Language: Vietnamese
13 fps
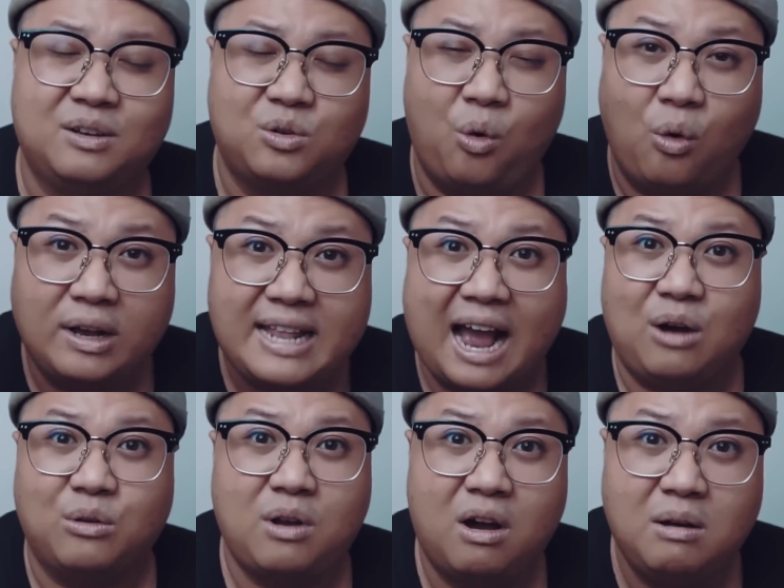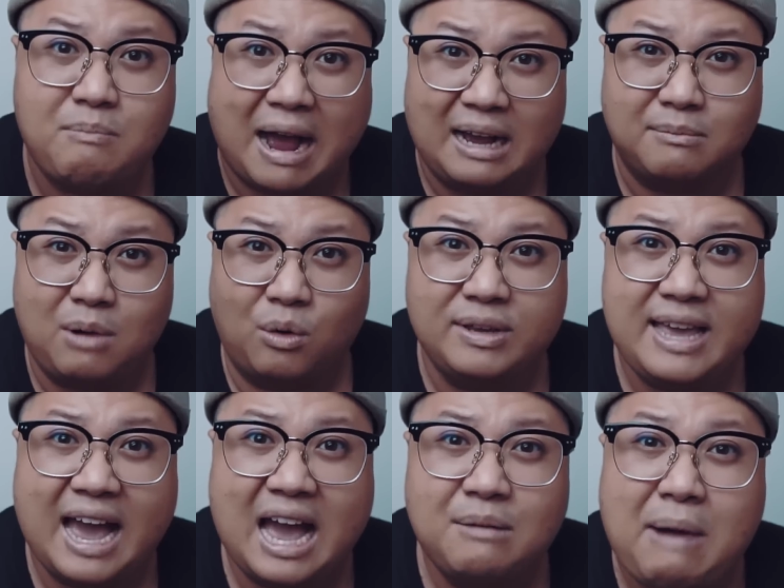của cái đạo đó bằng mọi
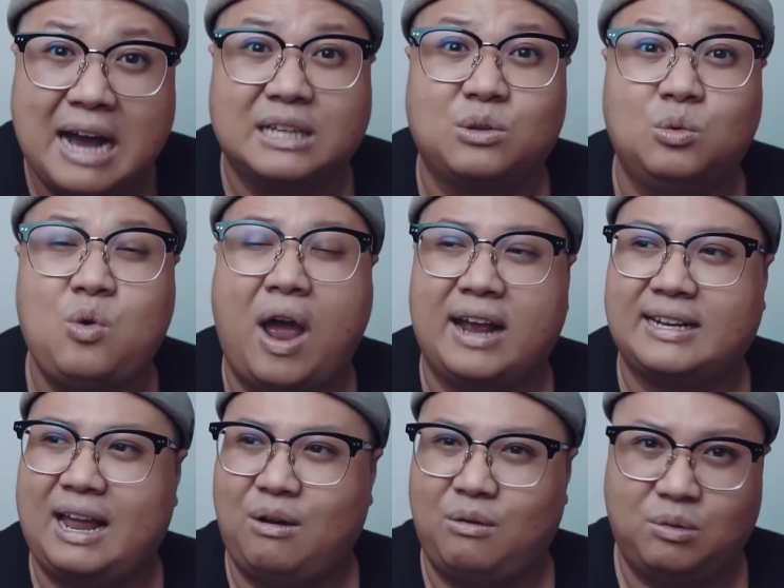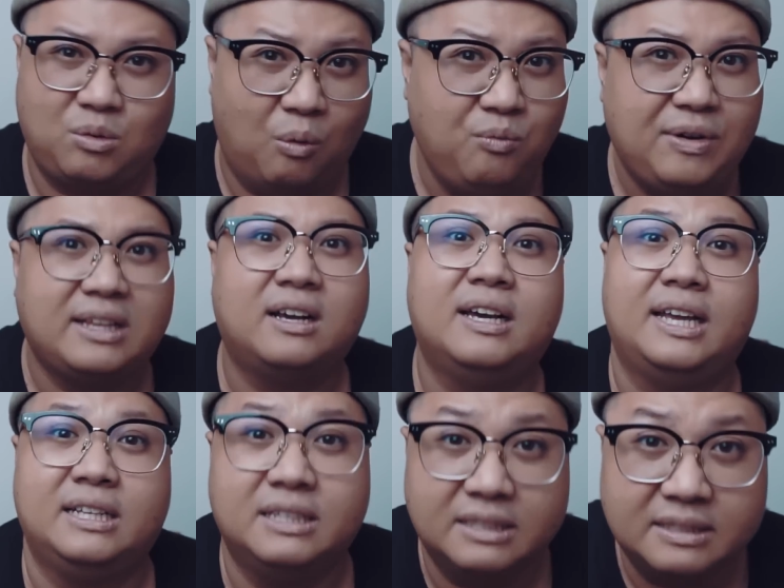giá bằng thủ đoạn nào cũng phải thực
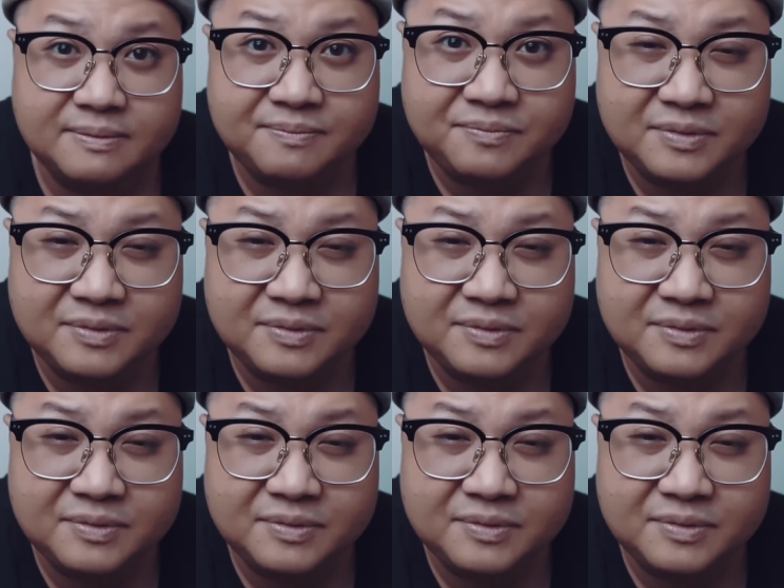hiện được